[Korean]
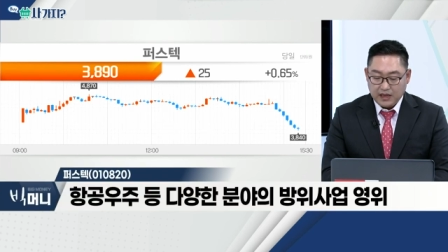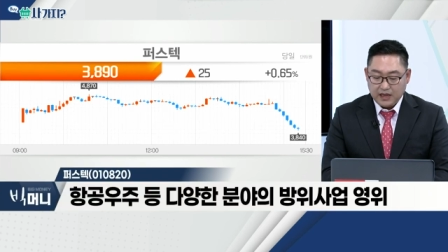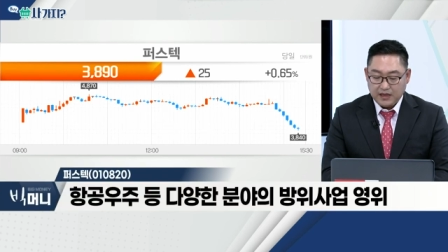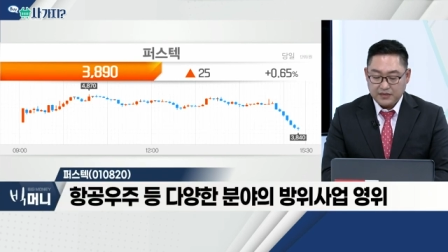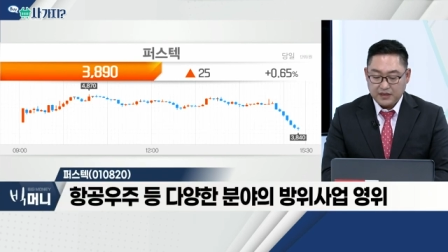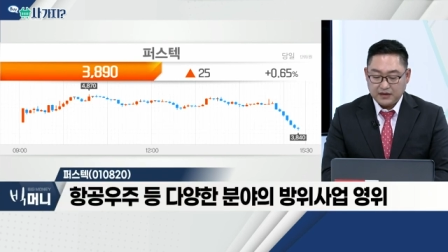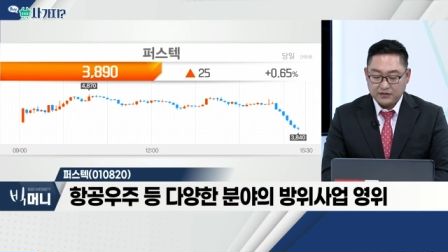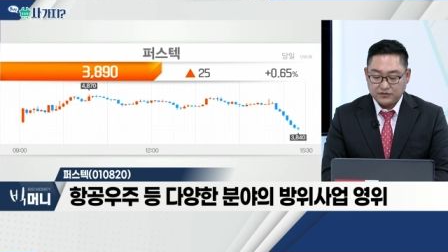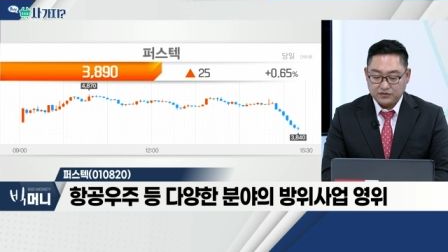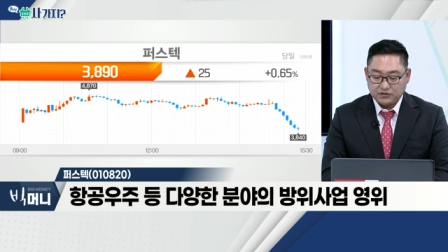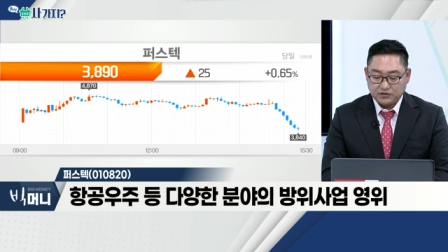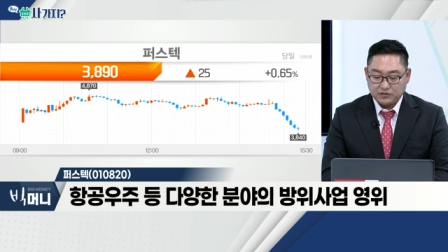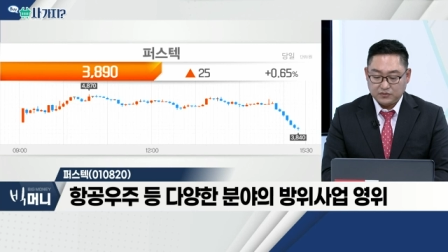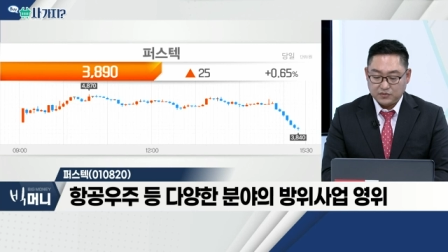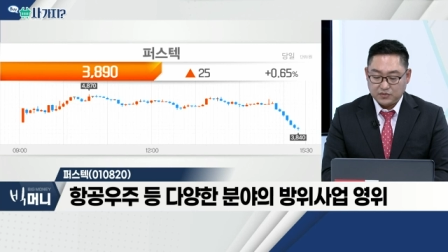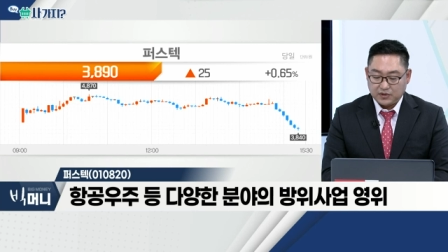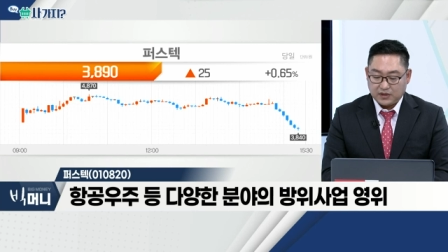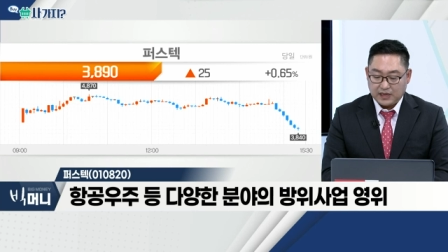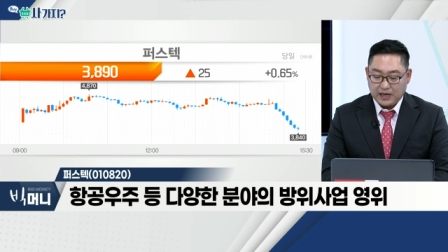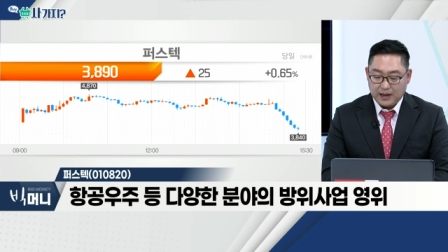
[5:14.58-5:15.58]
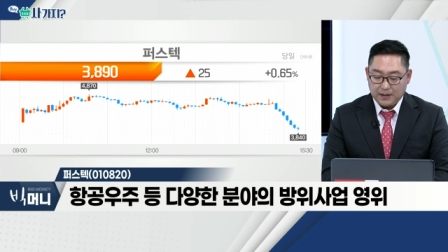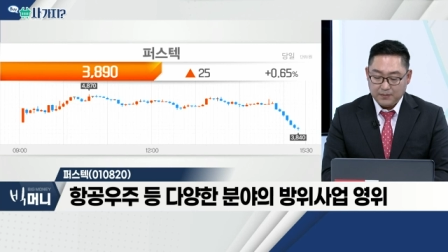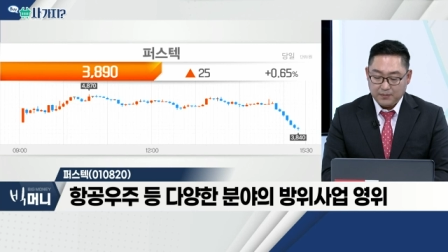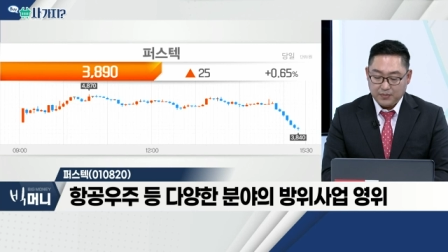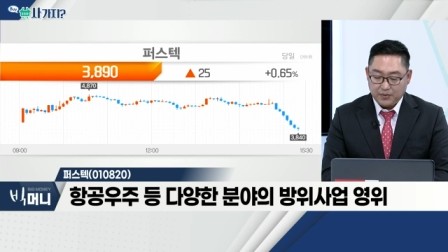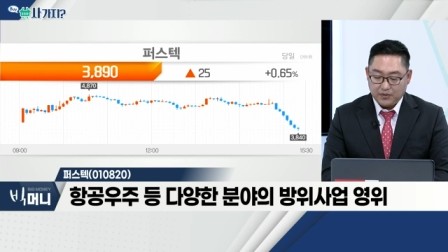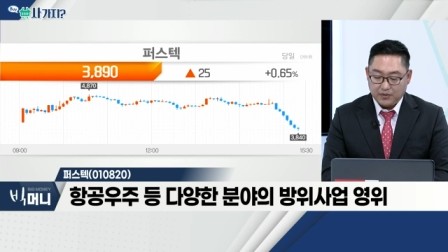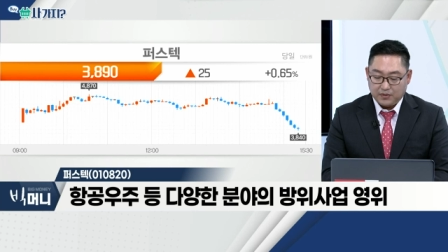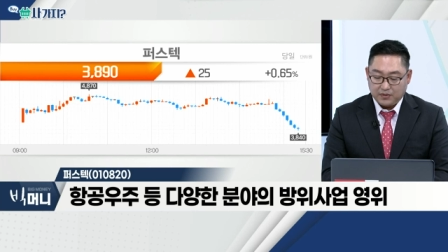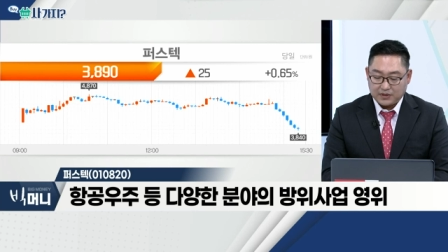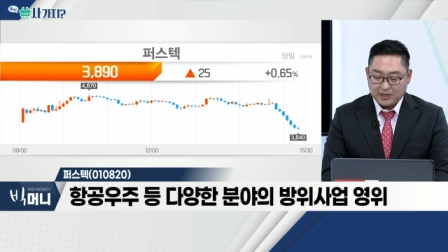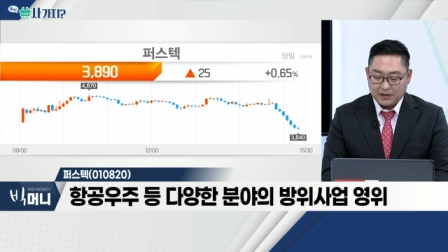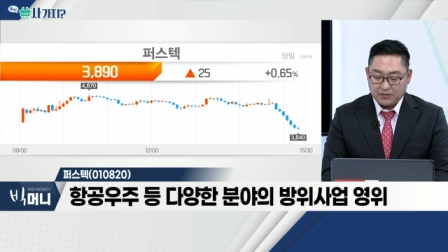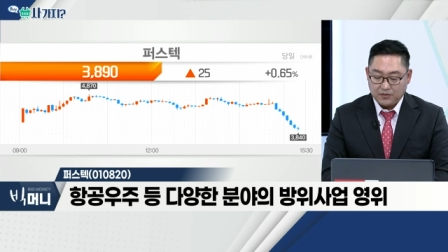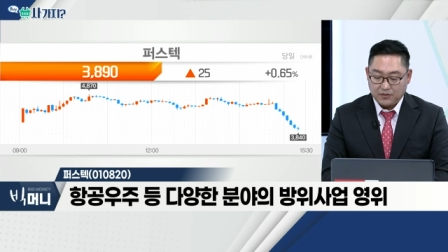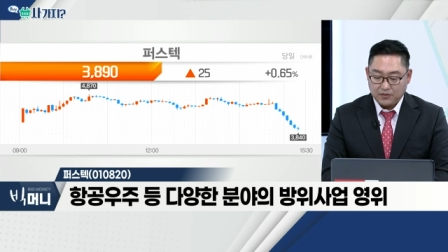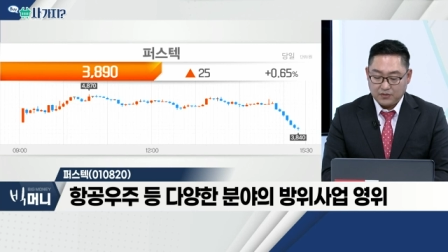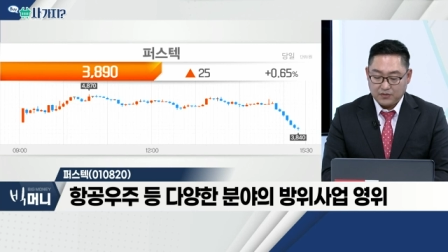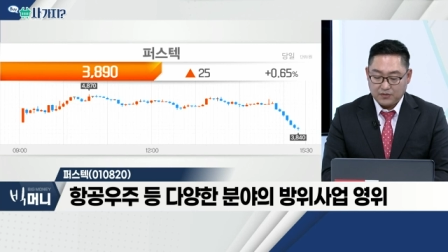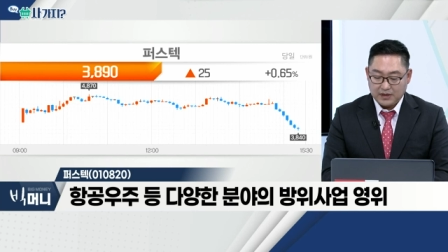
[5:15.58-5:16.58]
해상 수중 무기 함포
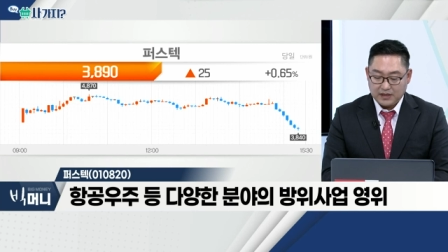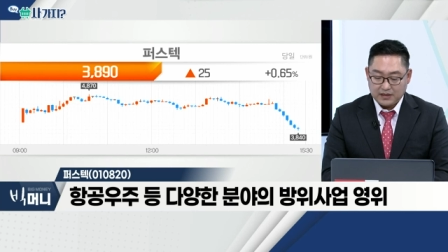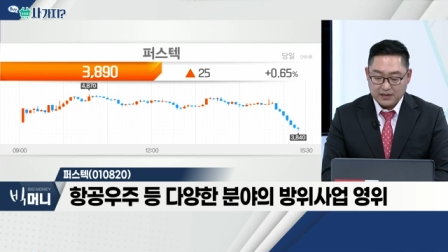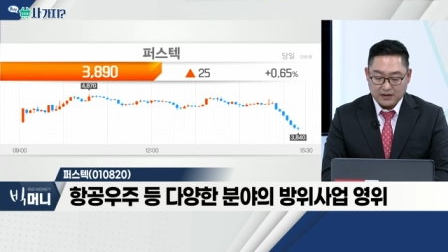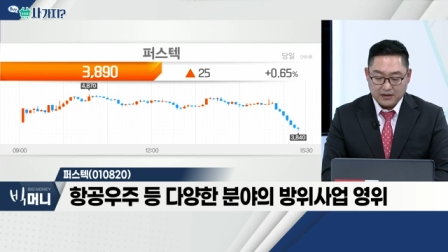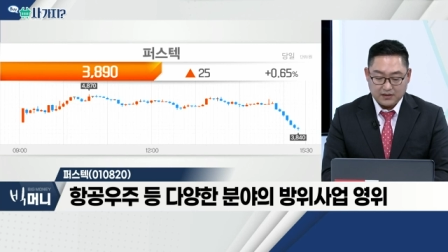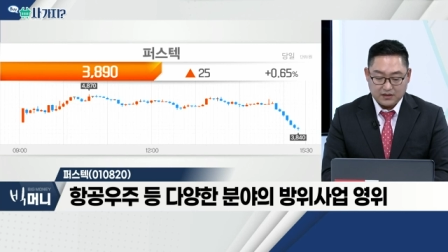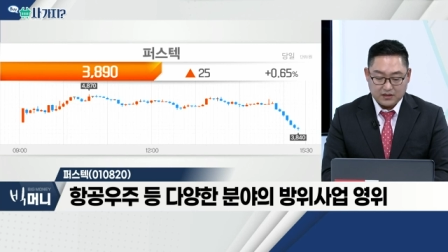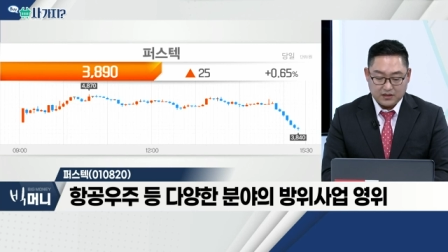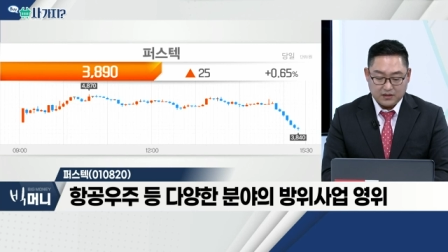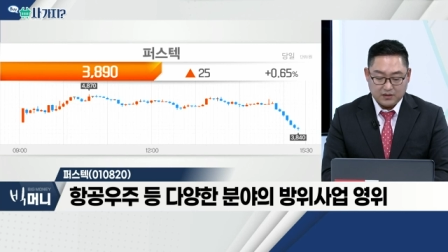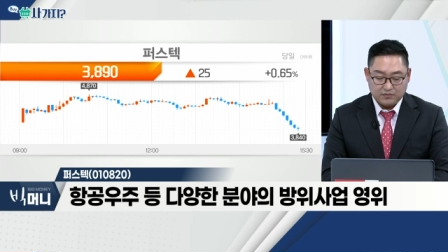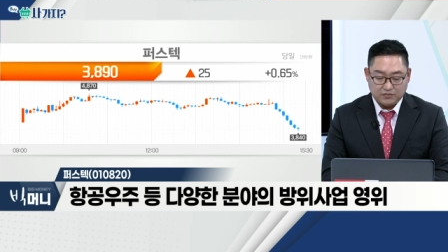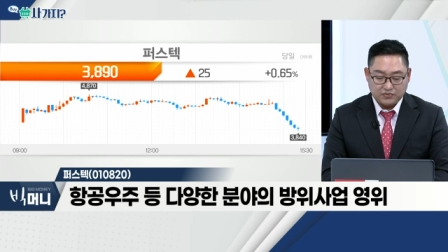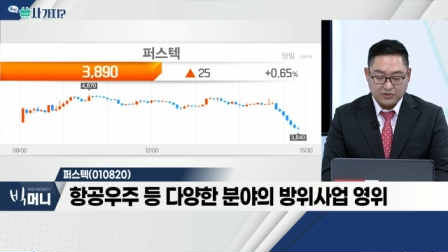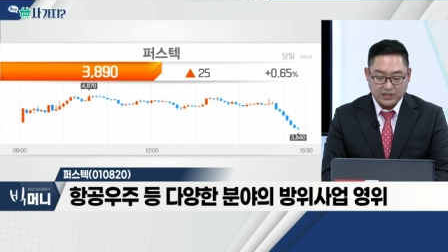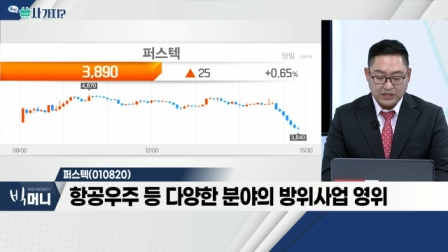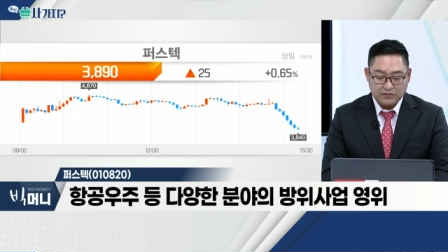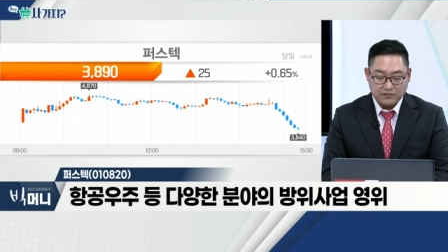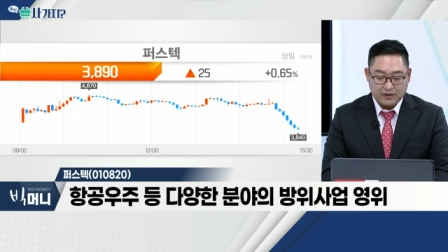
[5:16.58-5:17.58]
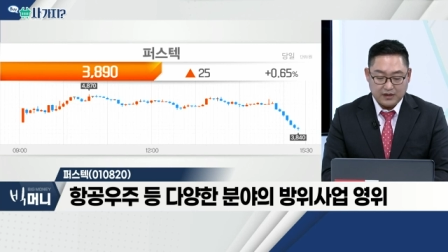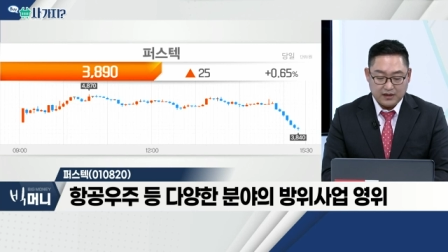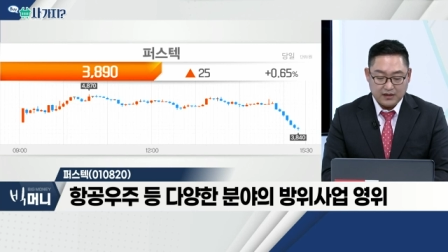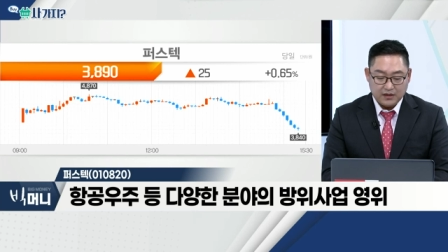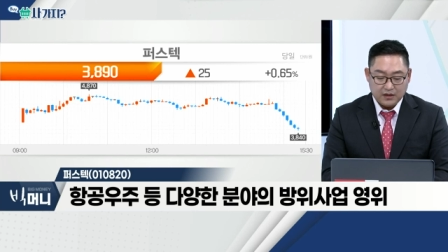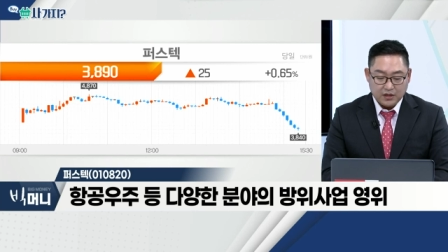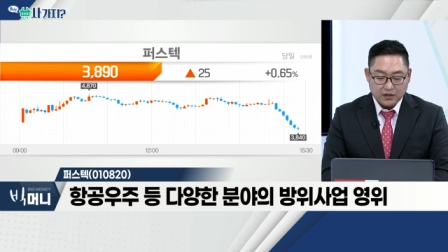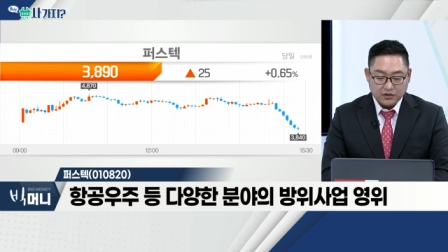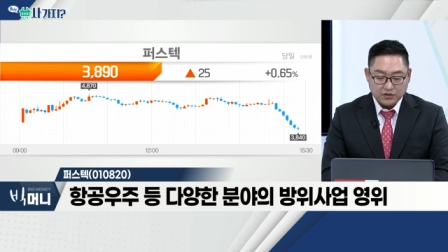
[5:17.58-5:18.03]
자동 소화 장치 무인화